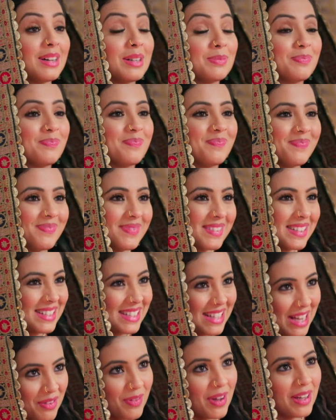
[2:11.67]
آه
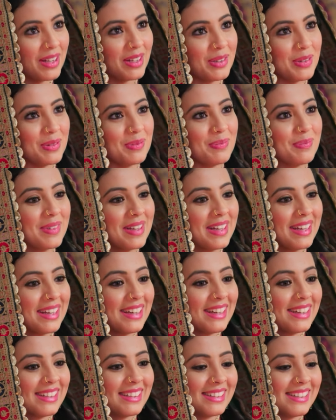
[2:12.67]
السلام عليكم
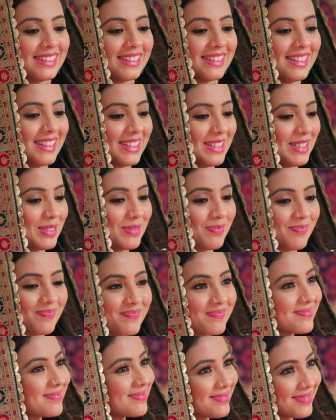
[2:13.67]
وعليكم السلام
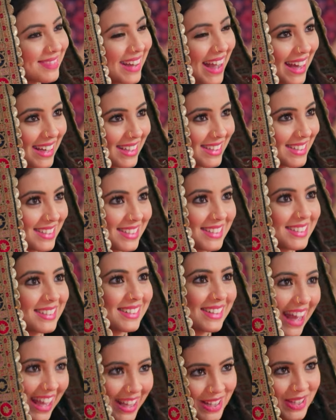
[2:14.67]
كمان
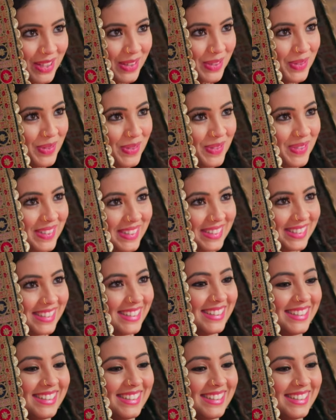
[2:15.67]
شكرا لك